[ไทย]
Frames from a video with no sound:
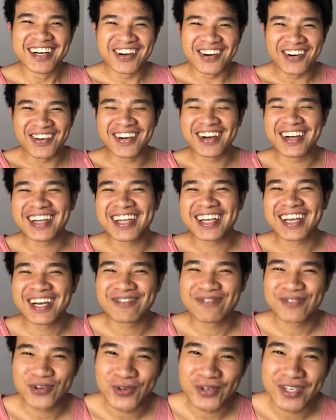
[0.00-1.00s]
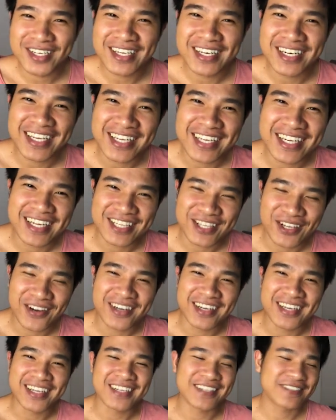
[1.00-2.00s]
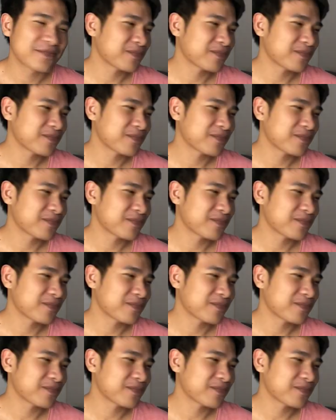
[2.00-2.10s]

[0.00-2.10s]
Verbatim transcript: โอเคครับลุ้นกันดีนะตอนนี้